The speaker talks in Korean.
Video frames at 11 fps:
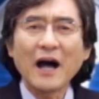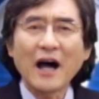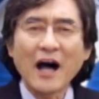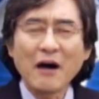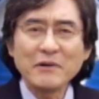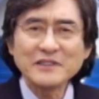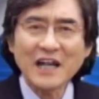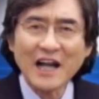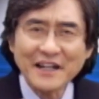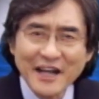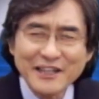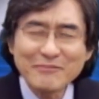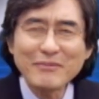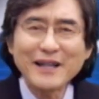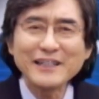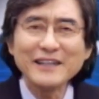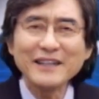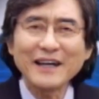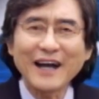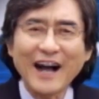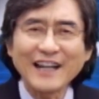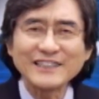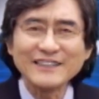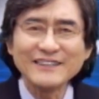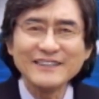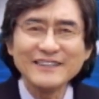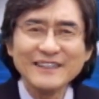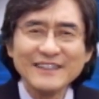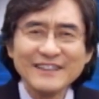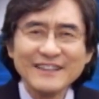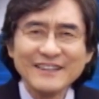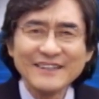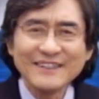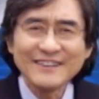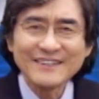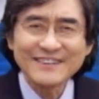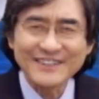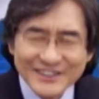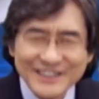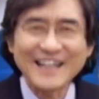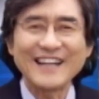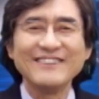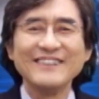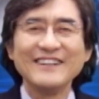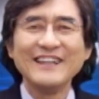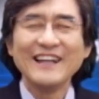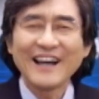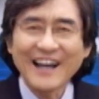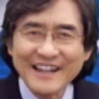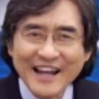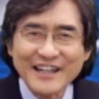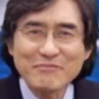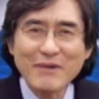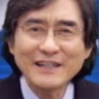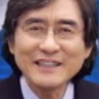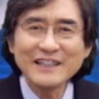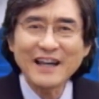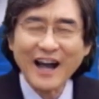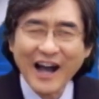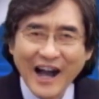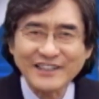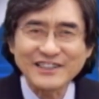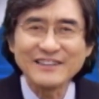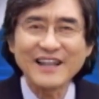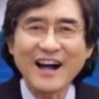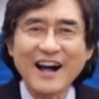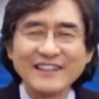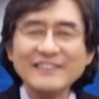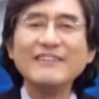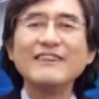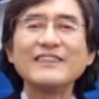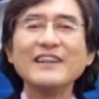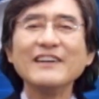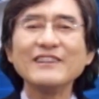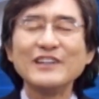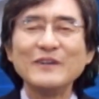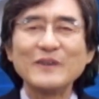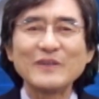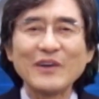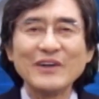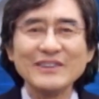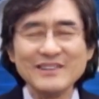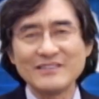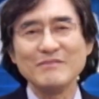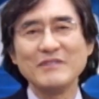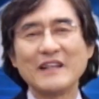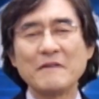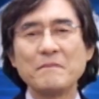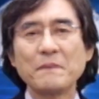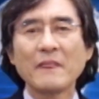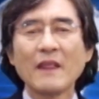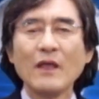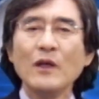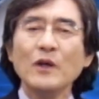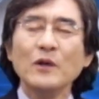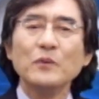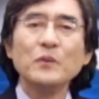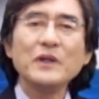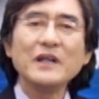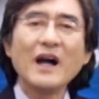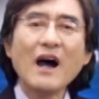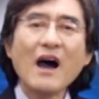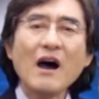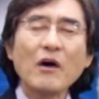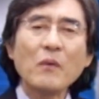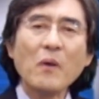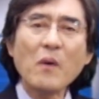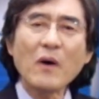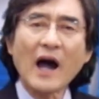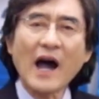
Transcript: 아버지 하나님만이 아시는 그 시간을 하나님만이 아신다. 이렇게 기록되어 있습니다. 우리가 꼭